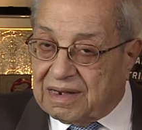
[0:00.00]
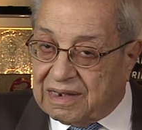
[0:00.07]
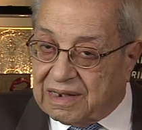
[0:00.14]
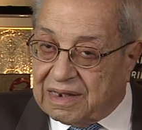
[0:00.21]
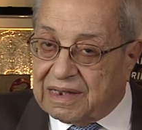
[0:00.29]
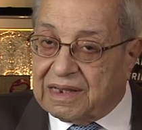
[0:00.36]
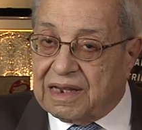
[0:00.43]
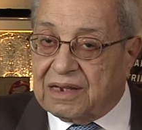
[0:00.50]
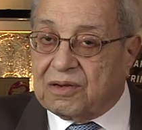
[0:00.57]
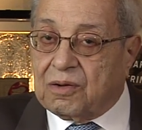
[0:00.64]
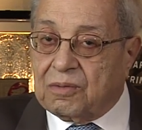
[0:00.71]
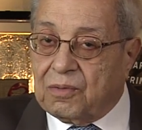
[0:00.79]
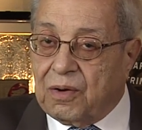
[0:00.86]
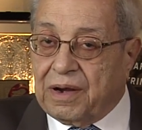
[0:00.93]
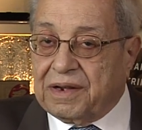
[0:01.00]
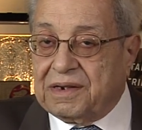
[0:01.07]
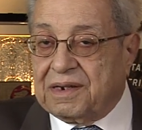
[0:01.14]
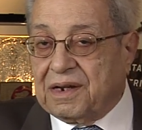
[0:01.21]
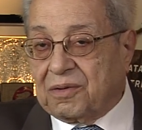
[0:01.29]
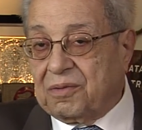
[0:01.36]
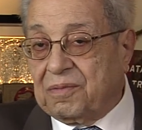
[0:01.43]
لديكم
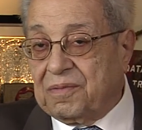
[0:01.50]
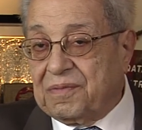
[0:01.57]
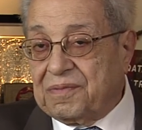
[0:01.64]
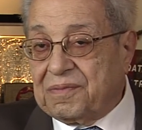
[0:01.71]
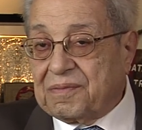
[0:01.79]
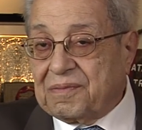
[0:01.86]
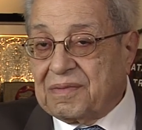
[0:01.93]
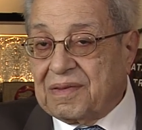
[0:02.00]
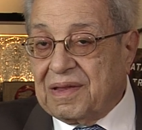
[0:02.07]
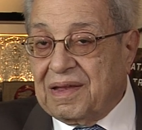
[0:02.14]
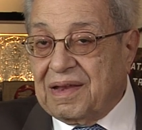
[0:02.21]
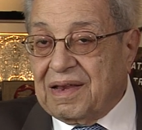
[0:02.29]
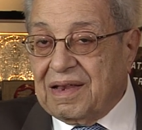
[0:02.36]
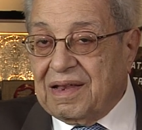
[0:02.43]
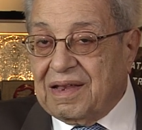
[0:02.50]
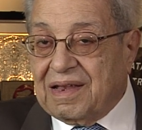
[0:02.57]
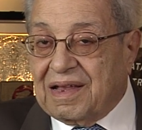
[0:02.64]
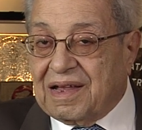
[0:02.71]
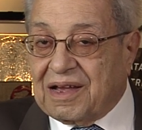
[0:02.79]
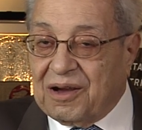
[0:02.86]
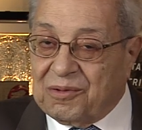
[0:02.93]
وعندكم
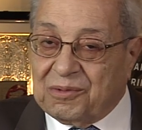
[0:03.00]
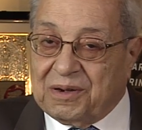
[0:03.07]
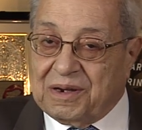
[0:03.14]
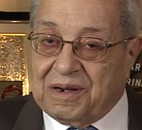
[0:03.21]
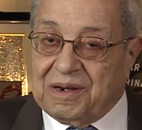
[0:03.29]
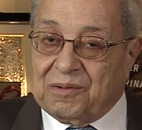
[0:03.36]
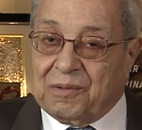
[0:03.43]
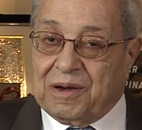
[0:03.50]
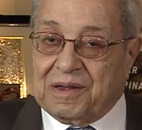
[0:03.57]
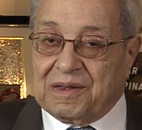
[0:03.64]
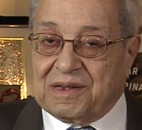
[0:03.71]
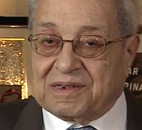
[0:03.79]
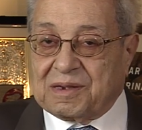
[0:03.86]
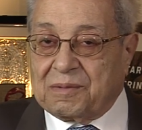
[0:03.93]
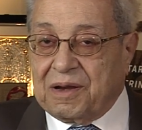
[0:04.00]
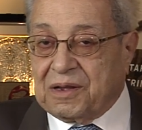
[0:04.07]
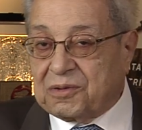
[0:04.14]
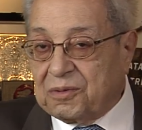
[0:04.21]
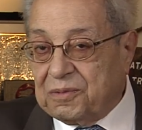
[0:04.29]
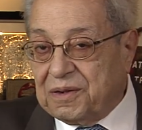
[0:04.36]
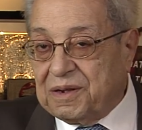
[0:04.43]
كوني وإذا
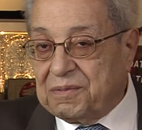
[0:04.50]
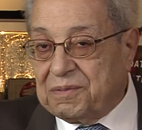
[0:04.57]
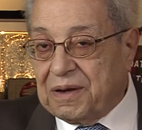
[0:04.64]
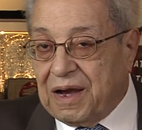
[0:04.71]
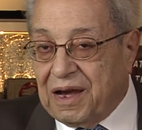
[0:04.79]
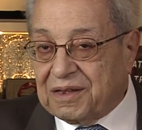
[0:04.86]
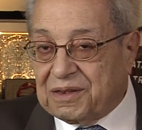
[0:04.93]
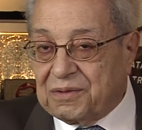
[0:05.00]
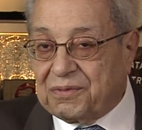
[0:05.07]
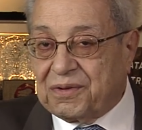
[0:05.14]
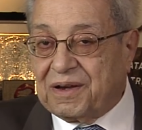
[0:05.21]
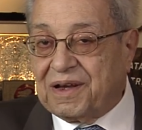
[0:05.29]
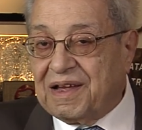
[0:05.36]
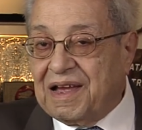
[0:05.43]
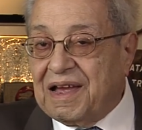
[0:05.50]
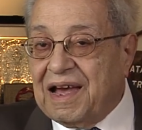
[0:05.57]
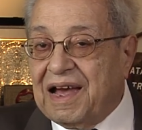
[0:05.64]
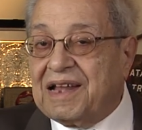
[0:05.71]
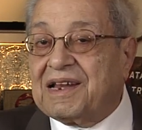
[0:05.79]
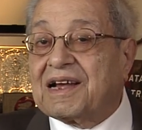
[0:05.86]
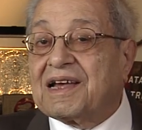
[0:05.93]
سمحتم لي بعاطفة
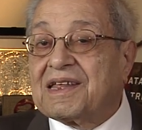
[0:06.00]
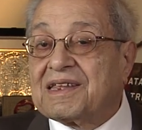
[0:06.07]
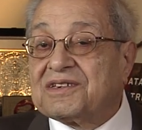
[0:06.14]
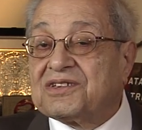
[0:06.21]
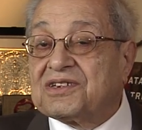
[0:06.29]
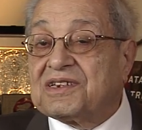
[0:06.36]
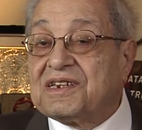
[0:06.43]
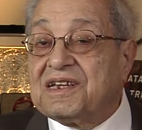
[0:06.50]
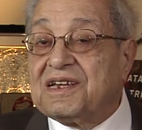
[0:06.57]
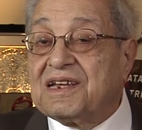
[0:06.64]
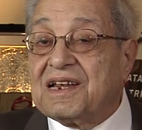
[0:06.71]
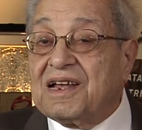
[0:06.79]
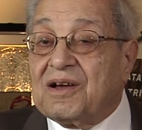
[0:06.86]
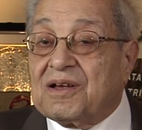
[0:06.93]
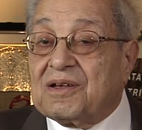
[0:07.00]
أنا جديد